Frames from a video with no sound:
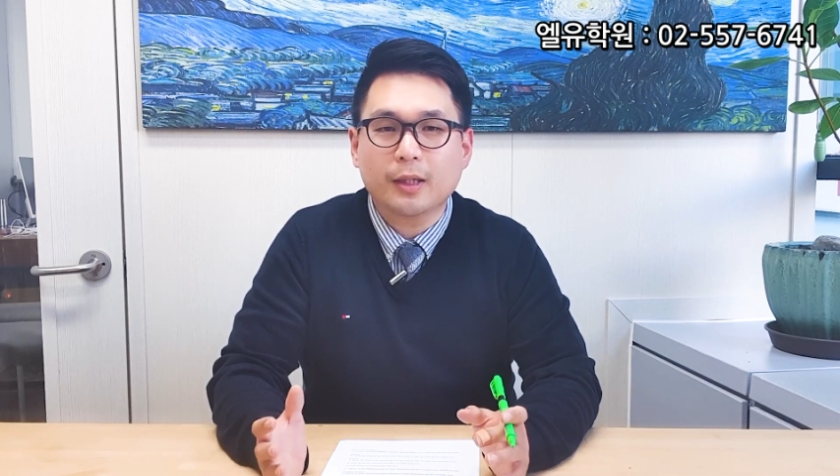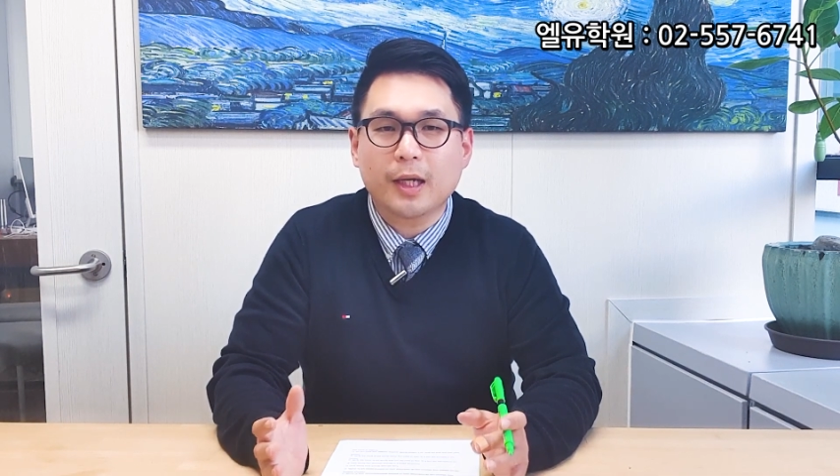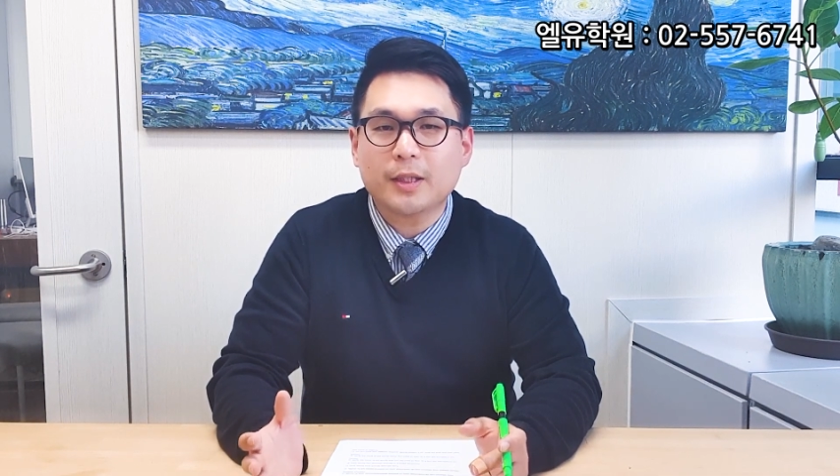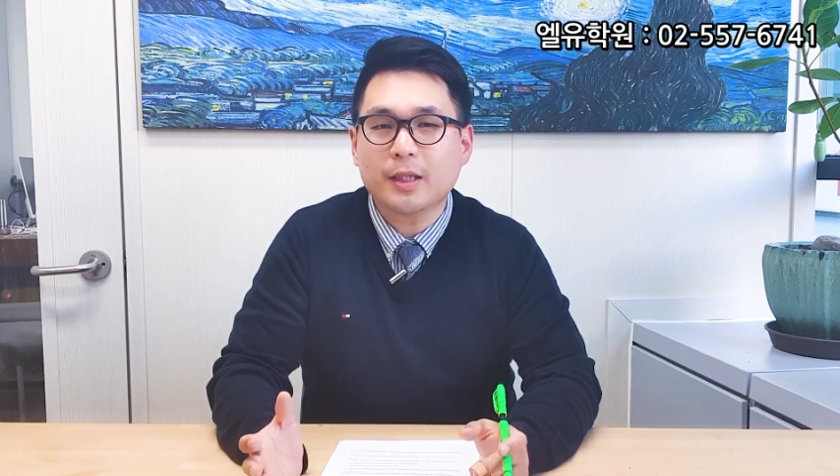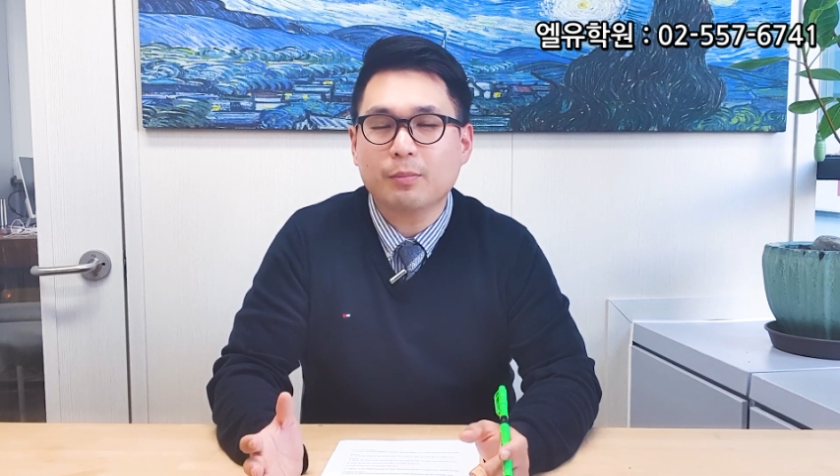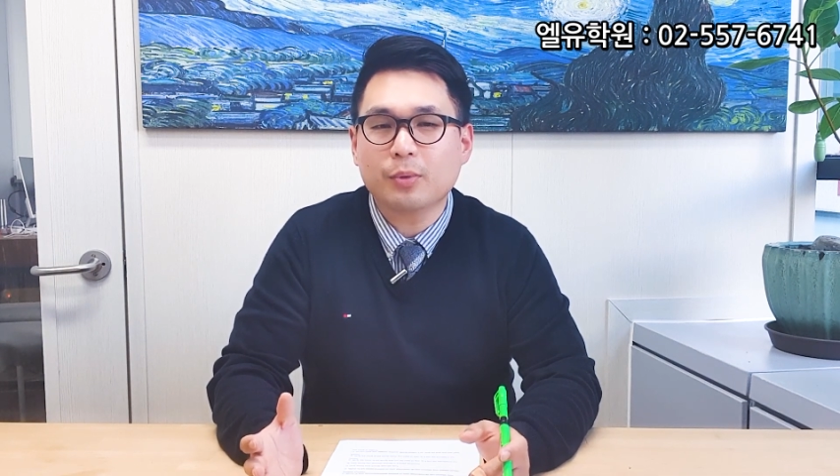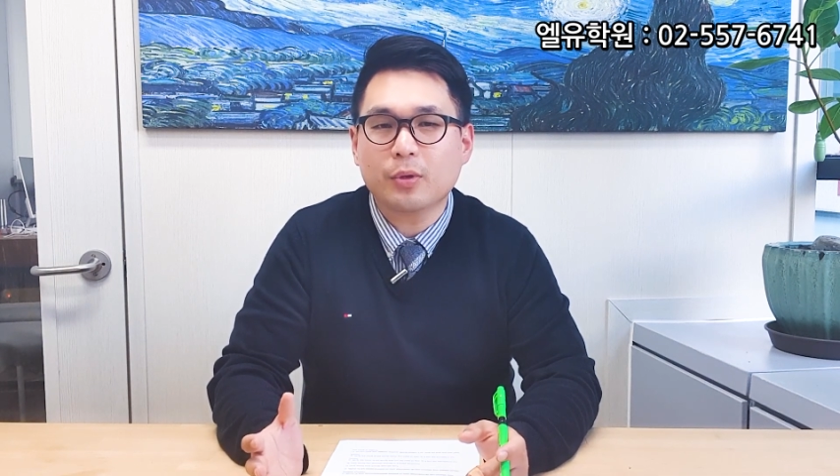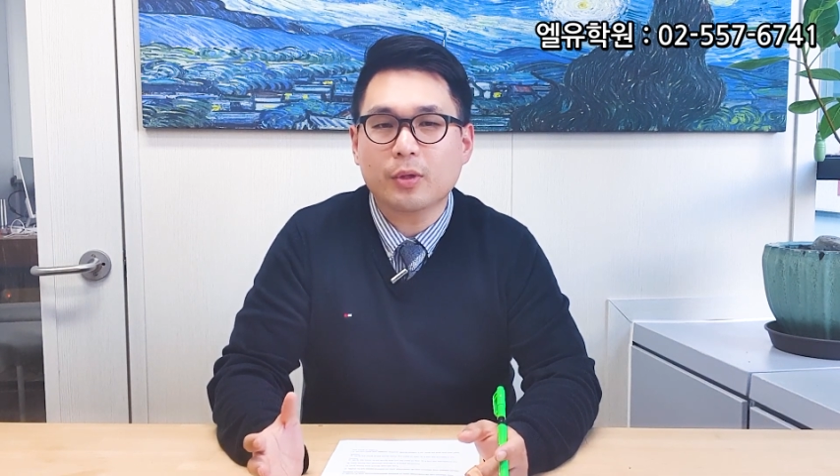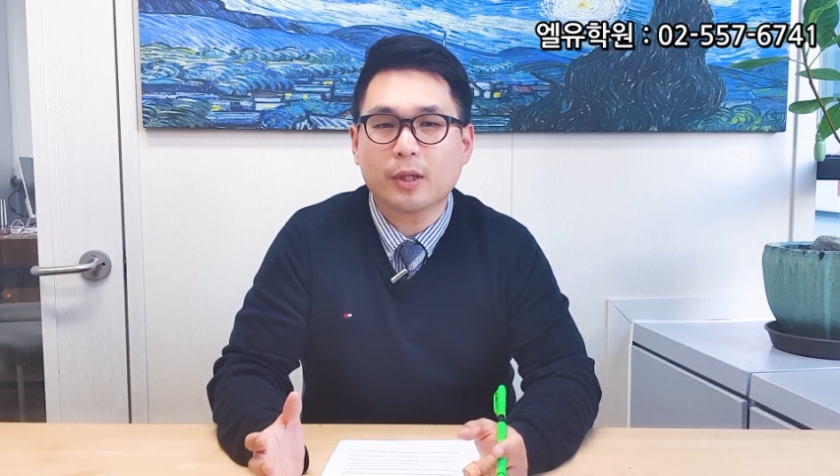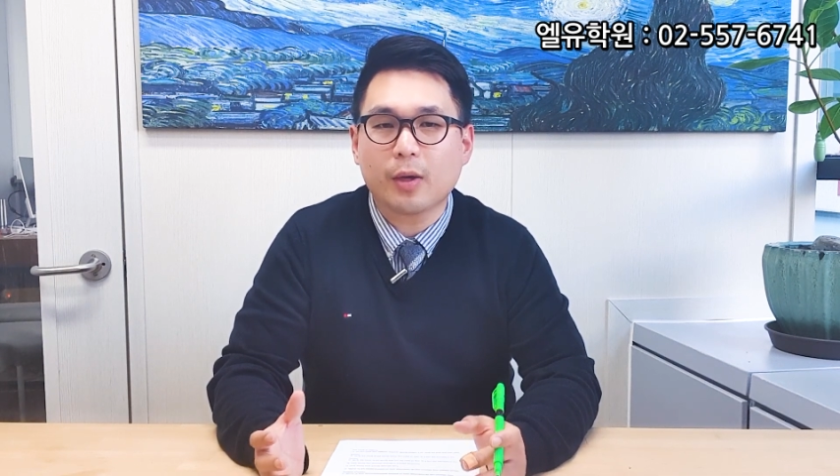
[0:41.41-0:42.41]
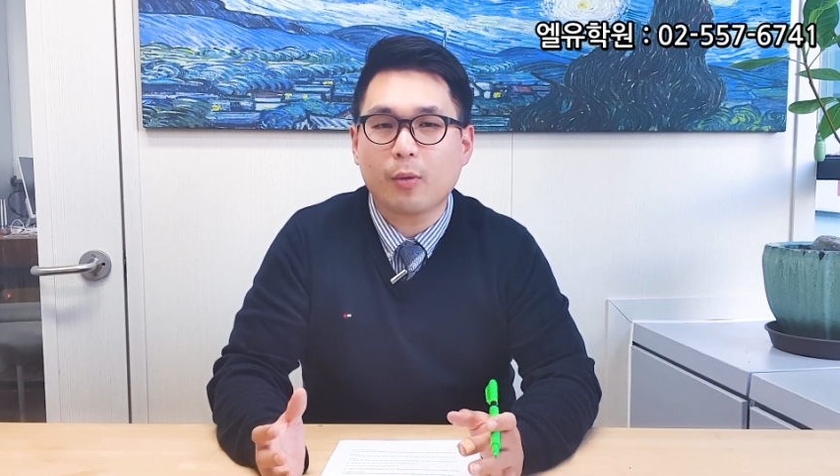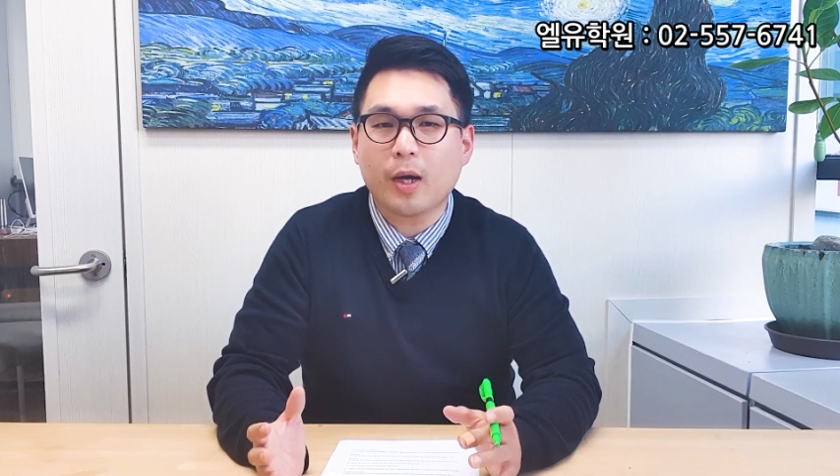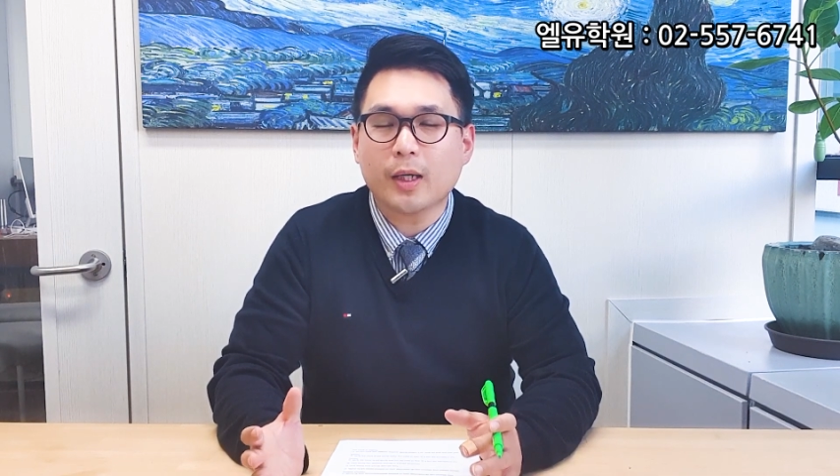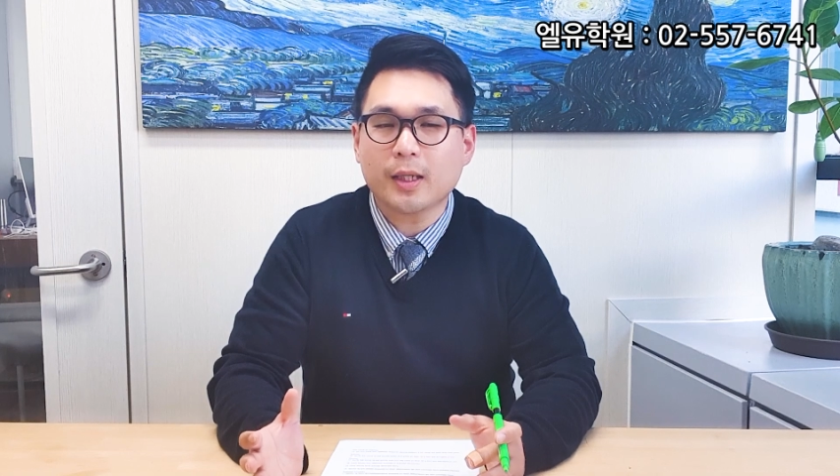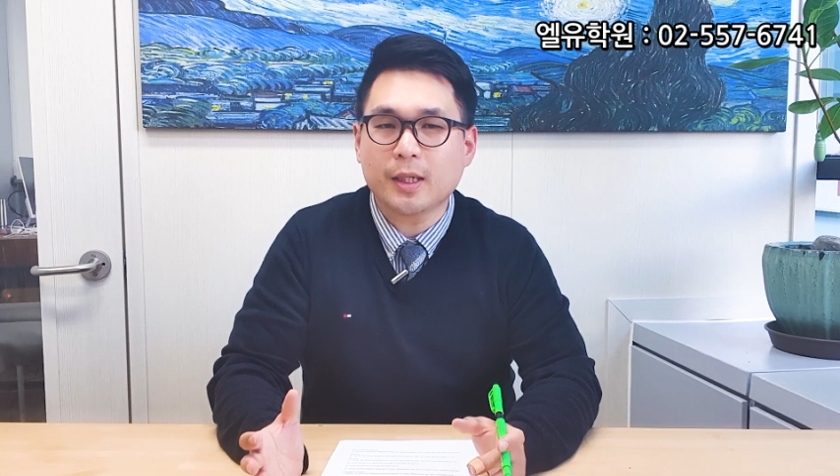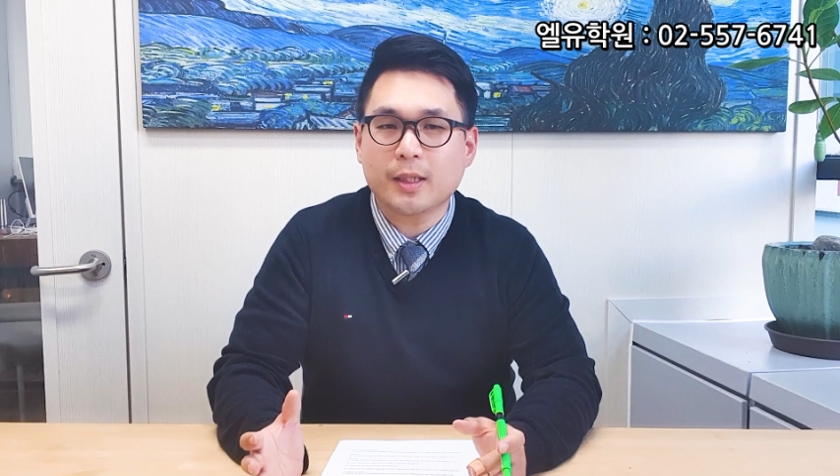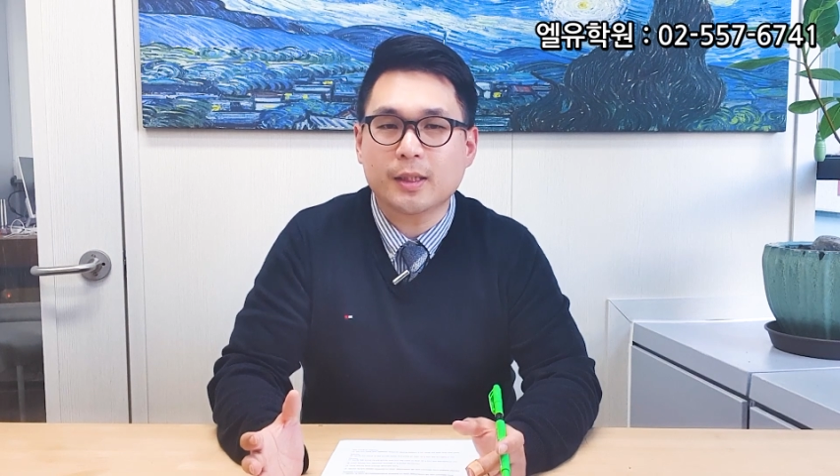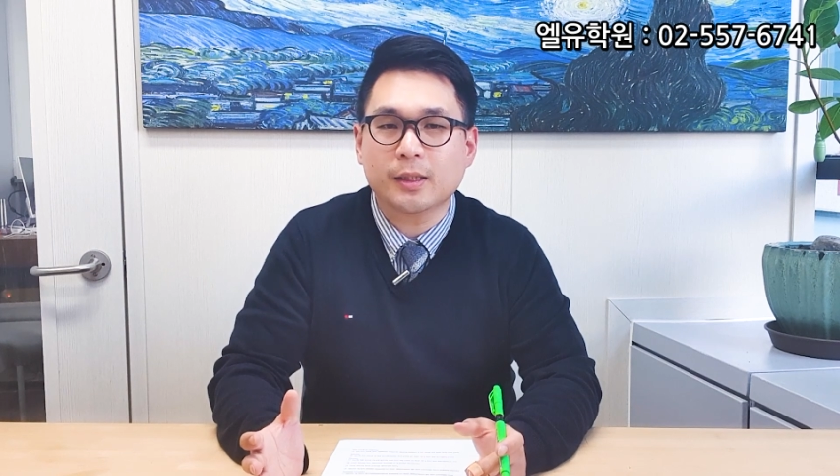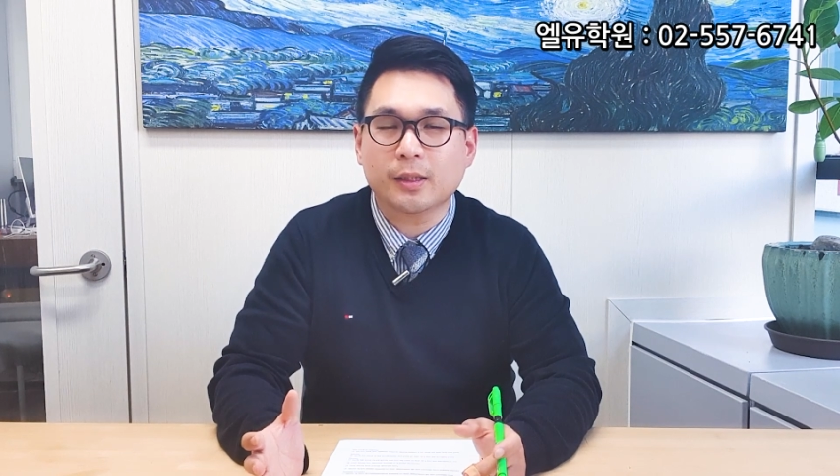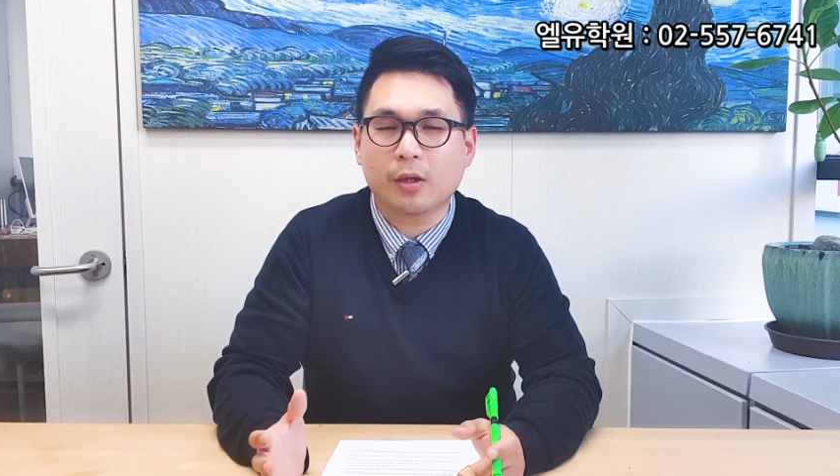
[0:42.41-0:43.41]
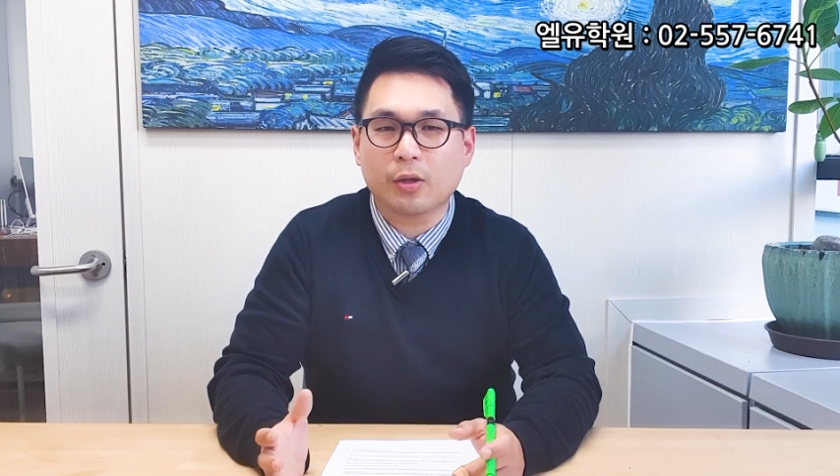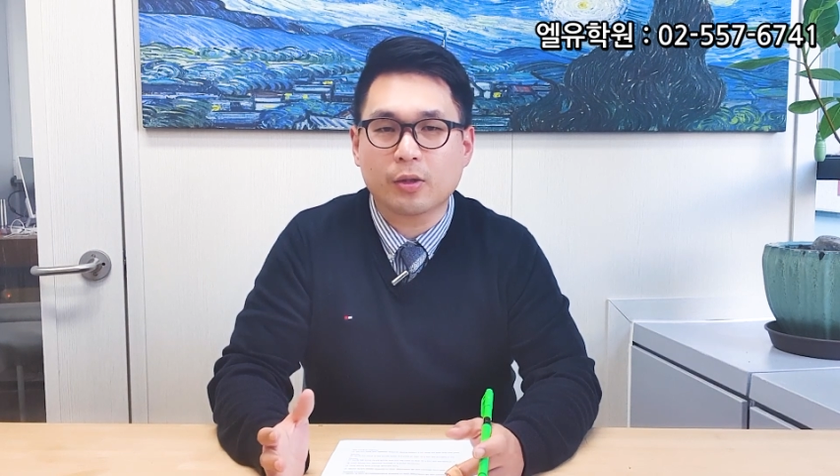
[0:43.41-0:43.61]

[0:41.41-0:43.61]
다시 한번 이렇게 확인하는 어,